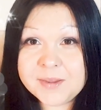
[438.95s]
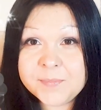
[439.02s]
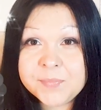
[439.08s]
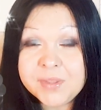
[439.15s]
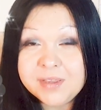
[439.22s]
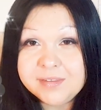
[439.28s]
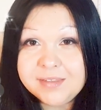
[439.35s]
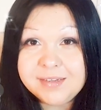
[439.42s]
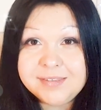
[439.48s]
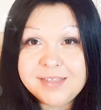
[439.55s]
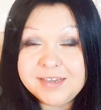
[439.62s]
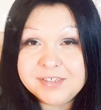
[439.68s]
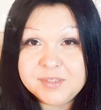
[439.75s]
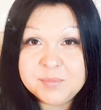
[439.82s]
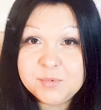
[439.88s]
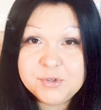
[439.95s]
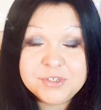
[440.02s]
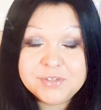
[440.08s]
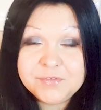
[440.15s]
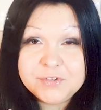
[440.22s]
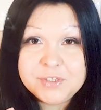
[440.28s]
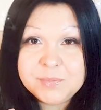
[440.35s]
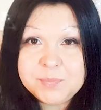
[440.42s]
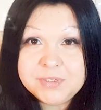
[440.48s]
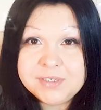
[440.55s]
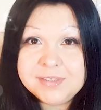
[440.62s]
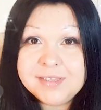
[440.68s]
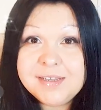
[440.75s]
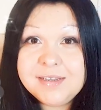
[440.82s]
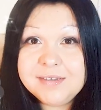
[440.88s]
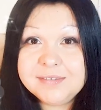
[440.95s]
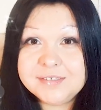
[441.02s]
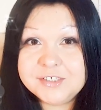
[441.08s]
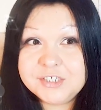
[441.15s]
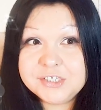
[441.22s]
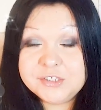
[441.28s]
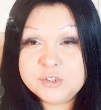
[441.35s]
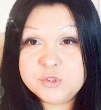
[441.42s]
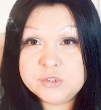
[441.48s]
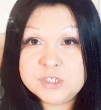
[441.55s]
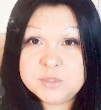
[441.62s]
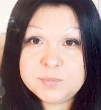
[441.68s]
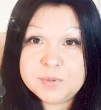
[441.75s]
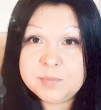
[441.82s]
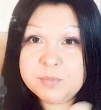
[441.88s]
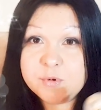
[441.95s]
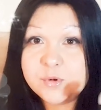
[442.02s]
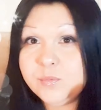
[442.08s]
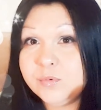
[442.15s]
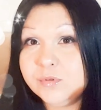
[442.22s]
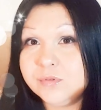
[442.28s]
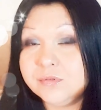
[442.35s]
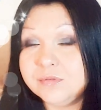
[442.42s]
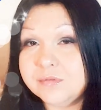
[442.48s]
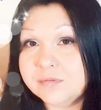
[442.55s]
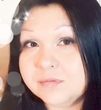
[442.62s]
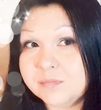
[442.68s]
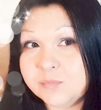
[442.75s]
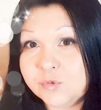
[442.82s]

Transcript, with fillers: И тогда я зимой его не поняла. Сейчас еще раз попробую.